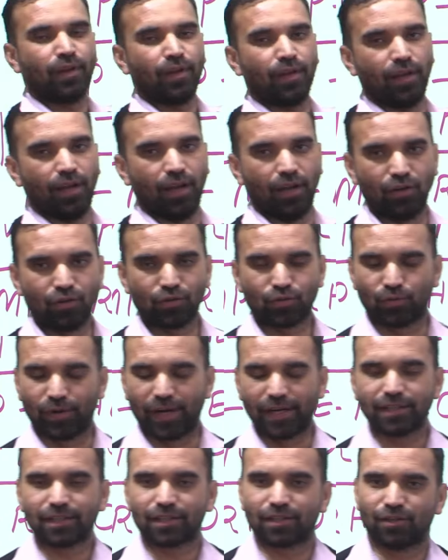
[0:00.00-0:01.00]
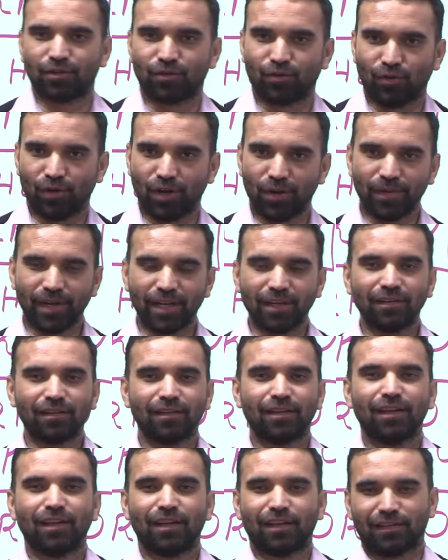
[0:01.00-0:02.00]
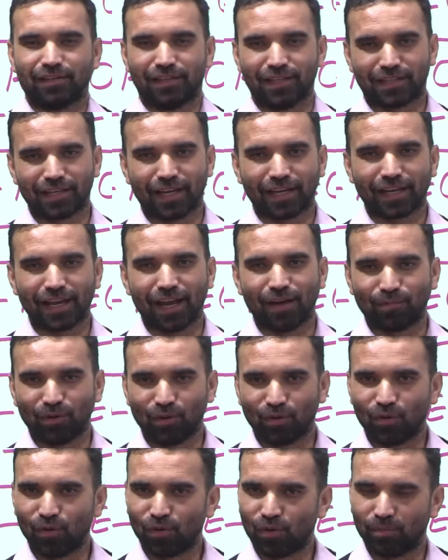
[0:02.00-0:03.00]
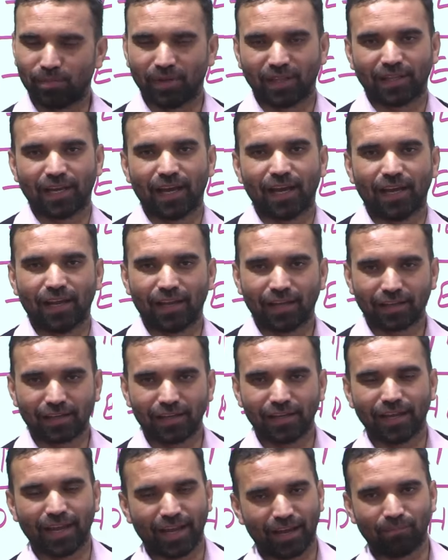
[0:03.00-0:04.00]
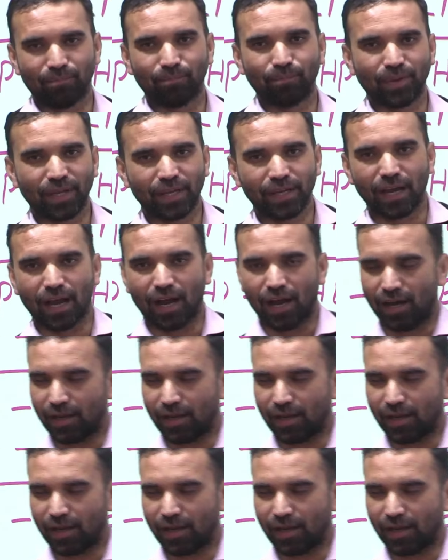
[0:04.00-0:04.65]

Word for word: हेलो स्टूडेंट्स गुड इवनिंग जैसा कि आप लोगों को पता है कि एम पी आर